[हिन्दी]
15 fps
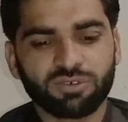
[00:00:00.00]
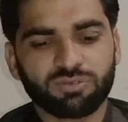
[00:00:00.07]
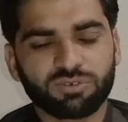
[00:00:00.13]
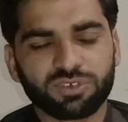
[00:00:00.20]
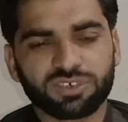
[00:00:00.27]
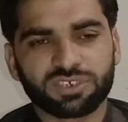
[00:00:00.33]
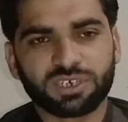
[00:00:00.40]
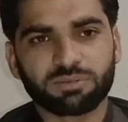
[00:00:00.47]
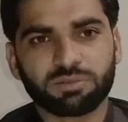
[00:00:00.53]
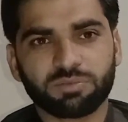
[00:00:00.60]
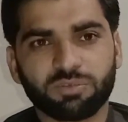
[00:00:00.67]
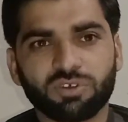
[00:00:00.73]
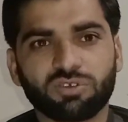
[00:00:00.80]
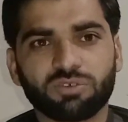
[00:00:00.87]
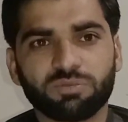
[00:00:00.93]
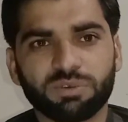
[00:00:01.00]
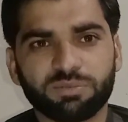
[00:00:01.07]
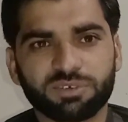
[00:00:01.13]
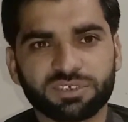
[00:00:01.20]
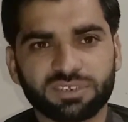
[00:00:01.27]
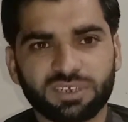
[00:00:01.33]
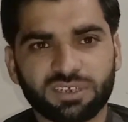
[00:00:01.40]
उनके सामने बिल्कुल भी
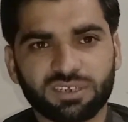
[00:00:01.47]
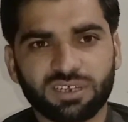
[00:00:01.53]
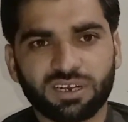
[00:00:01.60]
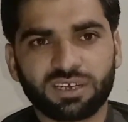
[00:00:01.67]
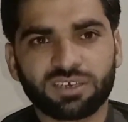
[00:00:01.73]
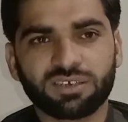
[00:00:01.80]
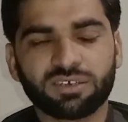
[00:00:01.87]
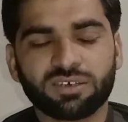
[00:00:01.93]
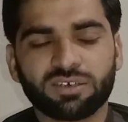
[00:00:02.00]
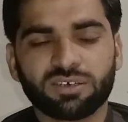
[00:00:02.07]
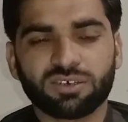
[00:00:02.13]
बस नज़र आई